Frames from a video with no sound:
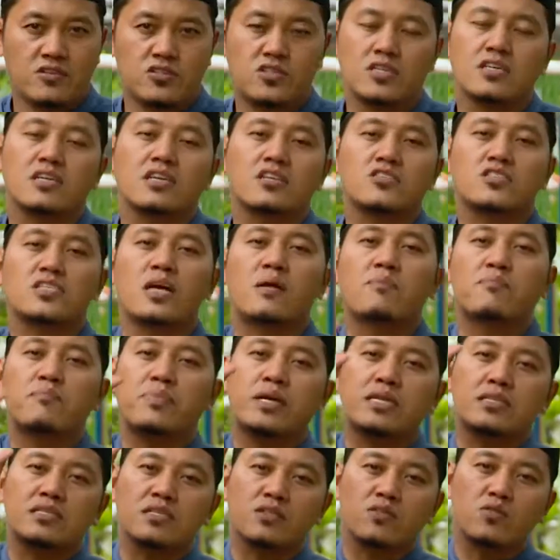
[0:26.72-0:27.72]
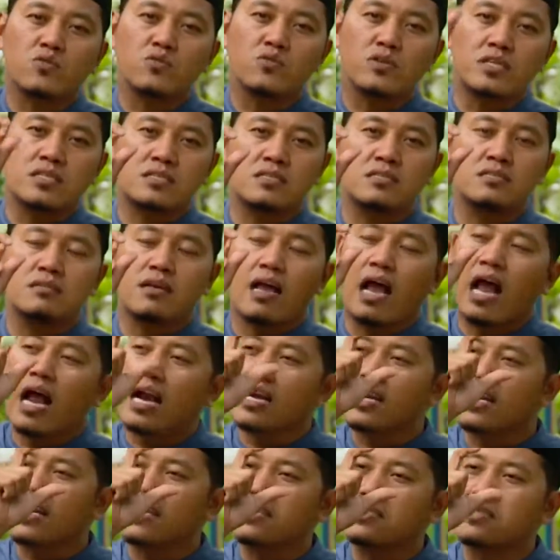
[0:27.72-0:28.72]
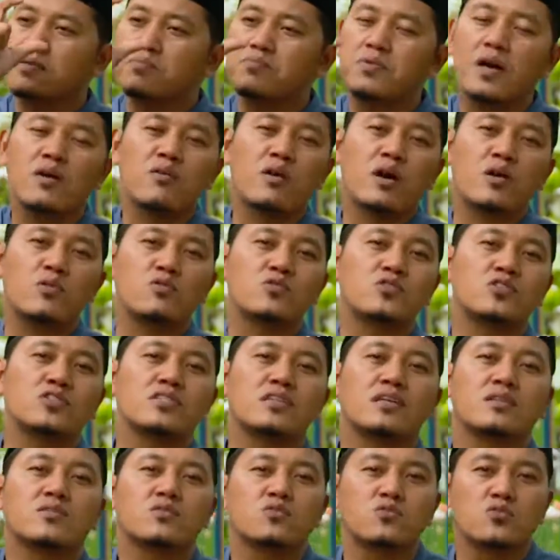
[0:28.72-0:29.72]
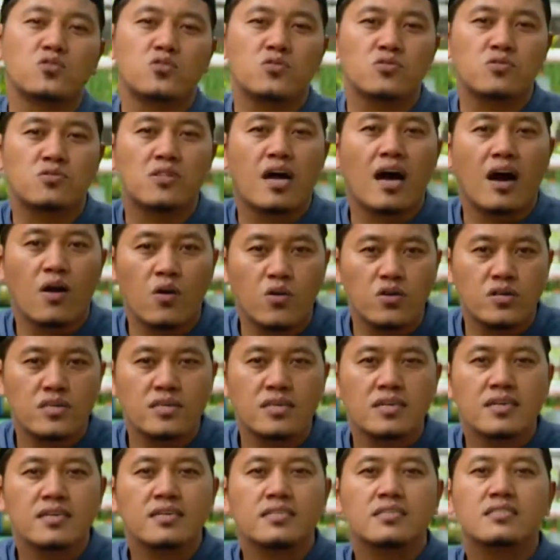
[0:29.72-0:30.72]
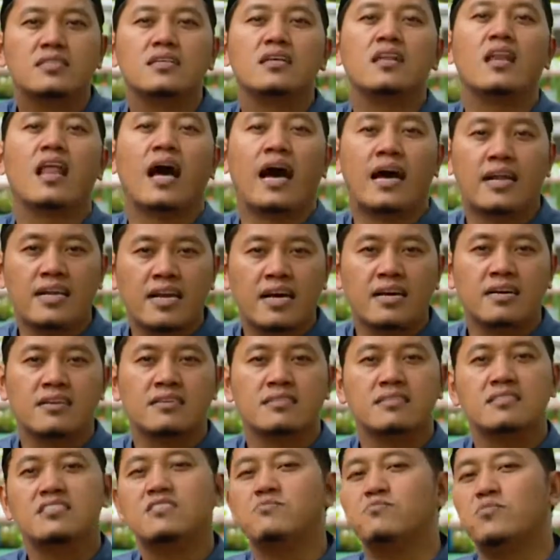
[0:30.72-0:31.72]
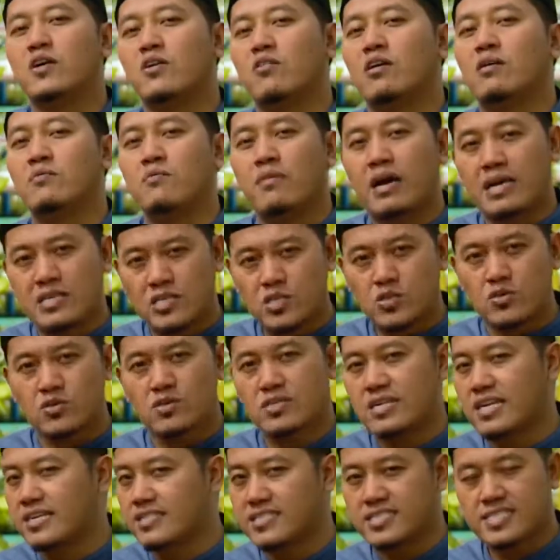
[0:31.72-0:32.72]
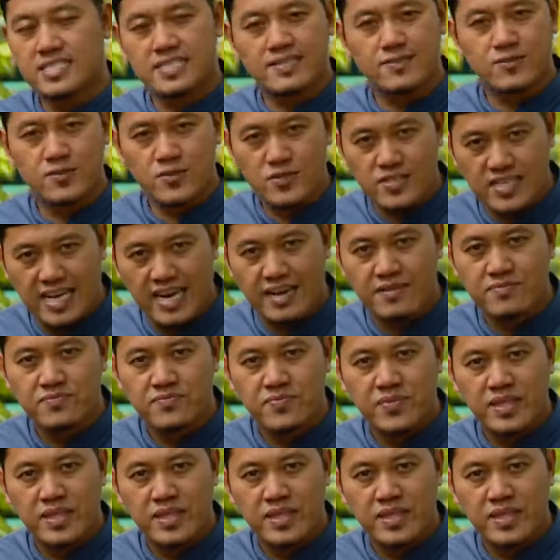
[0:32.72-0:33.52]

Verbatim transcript: sehingga sampai ditulis anak di bawah usia tujuh tahun dilarang dibawa masuk dan seterusnya.